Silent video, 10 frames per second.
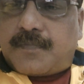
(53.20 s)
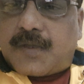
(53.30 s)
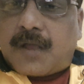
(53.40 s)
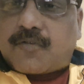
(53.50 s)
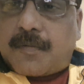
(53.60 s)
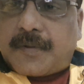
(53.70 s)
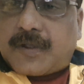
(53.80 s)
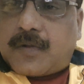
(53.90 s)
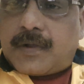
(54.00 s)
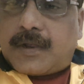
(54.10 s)
या तो
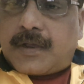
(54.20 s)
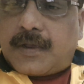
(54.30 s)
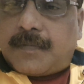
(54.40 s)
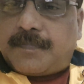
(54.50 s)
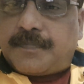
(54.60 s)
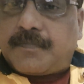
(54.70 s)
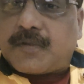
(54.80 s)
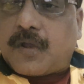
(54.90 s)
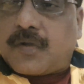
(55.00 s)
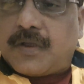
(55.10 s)
बचाव करेंगे
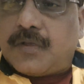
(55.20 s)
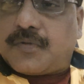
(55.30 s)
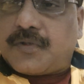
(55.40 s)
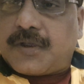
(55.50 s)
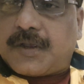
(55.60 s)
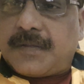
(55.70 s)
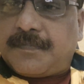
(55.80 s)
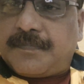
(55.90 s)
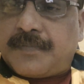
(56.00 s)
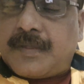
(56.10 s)
बचाव के लिए सोचेंगे
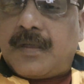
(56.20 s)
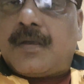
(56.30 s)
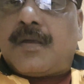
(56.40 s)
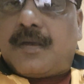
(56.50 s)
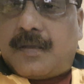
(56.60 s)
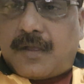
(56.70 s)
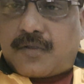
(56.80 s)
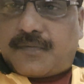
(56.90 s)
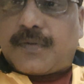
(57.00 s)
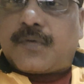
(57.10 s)
या
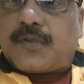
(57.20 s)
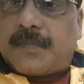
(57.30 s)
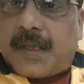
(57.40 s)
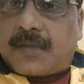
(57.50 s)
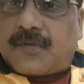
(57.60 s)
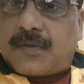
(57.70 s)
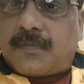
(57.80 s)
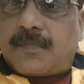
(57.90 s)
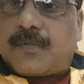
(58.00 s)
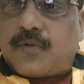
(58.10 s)
तो फिर उसमें
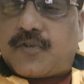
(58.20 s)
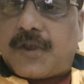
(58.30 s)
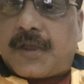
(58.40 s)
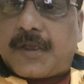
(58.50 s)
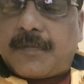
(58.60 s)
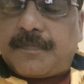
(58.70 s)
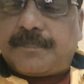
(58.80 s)
एक्शन कुछ लेंगे